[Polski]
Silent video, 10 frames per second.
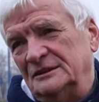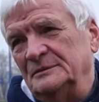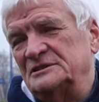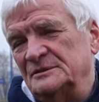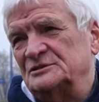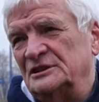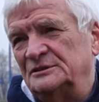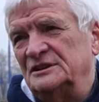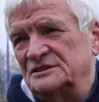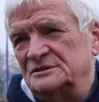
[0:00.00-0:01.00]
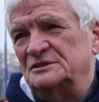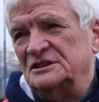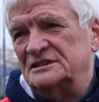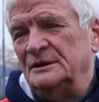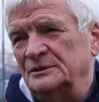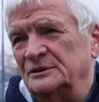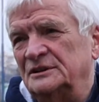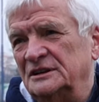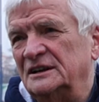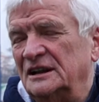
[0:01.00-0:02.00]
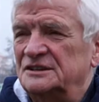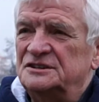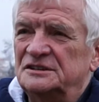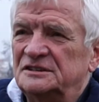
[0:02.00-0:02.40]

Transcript: to będzie można tutaj rzeczywiście cały rok grać. Ale